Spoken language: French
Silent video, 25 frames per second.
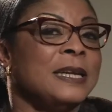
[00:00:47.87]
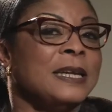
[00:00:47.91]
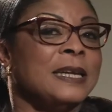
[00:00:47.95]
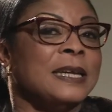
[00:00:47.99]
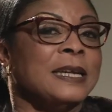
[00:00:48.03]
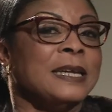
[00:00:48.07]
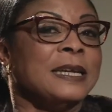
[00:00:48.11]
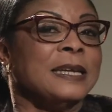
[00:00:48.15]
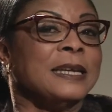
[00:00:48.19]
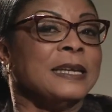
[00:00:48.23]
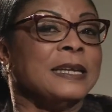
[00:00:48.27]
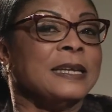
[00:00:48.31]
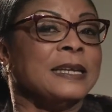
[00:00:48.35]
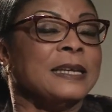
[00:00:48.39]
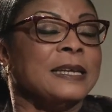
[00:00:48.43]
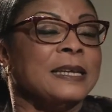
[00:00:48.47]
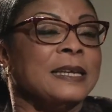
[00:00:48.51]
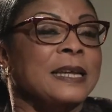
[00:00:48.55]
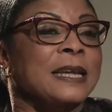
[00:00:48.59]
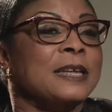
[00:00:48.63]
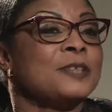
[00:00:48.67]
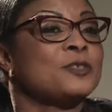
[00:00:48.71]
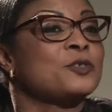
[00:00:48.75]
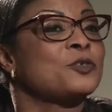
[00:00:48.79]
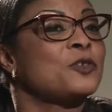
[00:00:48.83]

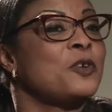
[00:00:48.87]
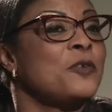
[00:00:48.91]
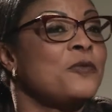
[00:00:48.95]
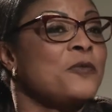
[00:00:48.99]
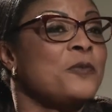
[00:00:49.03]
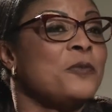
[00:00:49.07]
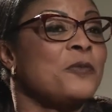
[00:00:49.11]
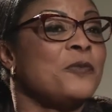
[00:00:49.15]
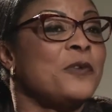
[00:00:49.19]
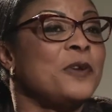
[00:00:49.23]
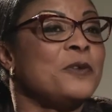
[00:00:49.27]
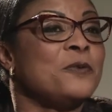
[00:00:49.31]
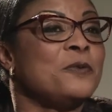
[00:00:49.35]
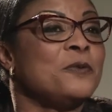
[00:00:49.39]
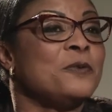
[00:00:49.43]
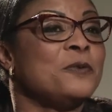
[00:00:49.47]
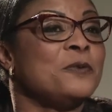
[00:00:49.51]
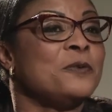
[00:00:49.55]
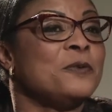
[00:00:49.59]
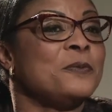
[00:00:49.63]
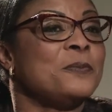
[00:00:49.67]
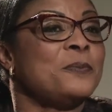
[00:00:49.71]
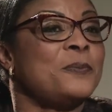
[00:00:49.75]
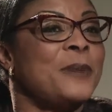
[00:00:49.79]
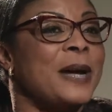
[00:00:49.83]
Et est-ce que vous pouvez
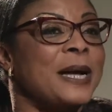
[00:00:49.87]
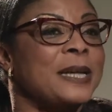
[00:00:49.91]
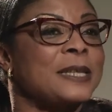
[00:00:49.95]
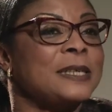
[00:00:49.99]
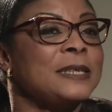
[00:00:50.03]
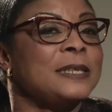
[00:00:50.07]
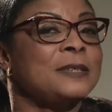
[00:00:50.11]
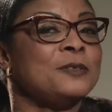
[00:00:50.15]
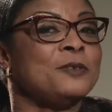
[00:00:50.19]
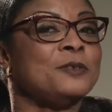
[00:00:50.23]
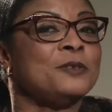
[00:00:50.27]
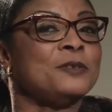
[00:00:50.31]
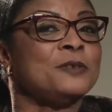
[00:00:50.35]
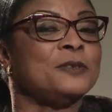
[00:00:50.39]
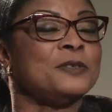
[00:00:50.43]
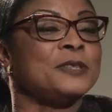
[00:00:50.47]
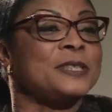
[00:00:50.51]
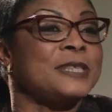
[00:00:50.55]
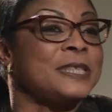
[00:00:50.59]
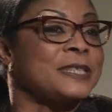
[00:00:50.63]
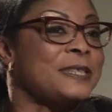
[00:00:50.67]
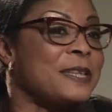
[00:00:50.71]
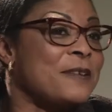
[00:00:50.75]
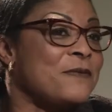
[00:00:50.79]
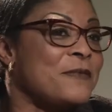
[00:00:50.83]
nous parler de
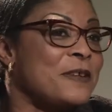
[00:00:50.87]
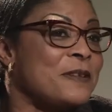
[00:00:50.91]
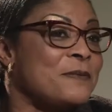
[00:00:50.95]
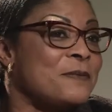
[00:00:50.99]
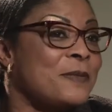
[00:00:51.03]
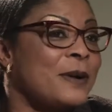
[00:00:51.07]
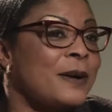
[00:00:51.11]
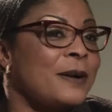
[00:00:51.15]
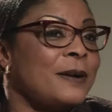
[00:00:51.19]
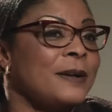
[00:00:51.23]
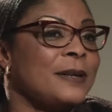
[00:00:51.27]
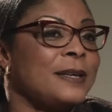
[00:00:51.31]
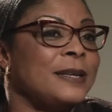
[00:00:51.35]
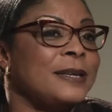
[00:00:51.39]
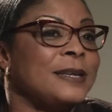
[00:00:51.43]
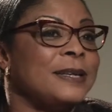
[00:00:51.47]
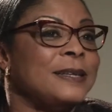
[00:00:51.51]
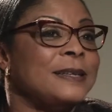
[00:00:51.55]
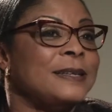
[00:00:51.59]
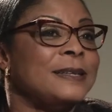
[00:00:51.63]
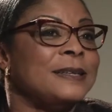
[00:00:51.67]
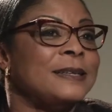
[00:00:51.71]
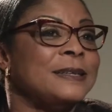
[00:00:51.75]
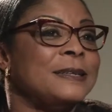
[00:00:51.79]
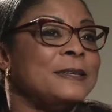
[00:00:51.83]
cet événement
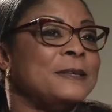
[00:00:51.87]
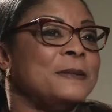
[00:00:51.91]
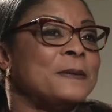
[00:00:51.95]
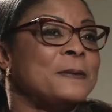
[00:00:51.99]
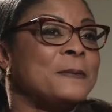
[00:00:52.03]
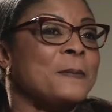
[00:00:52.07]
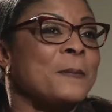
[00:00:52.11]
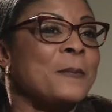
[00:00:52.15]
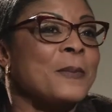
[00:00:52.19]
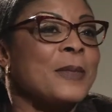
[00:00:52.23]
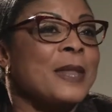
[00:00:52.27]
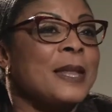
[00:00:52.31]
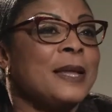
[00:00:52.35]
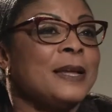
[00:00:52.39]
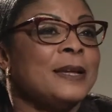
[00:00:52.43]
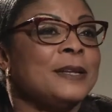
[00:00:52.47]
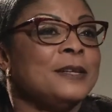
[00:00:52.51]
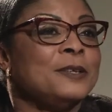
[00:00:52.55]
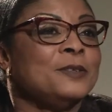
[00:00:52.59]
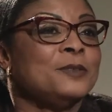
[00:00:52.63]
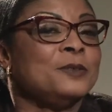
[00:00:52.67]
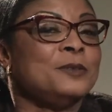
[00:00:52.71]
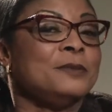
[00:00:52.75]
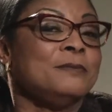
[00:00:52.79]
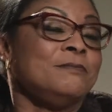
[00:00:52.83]
et
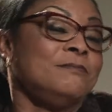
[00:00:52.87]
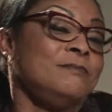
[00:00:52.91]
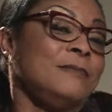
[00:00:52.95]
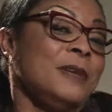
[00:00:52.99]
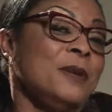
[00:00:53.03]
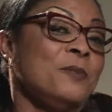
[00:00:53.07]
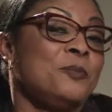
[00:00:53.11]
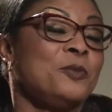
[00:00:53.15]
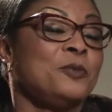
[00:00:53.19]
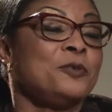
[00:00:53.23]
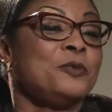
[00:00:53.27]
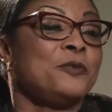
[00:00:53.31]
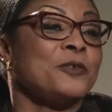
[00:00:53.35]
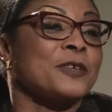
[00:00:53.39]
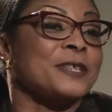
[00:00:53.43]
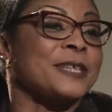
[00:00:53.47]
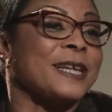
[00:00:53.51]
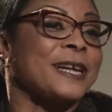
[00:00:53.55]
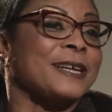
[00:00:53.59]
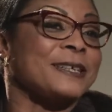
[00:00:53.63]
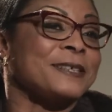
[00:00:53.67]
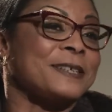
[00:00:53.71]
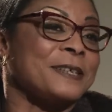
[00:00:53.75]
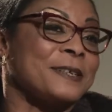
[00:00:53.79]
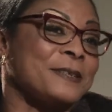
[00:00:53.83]
un peu de votre
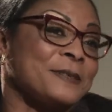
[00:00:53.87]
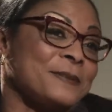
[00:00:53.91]
carrière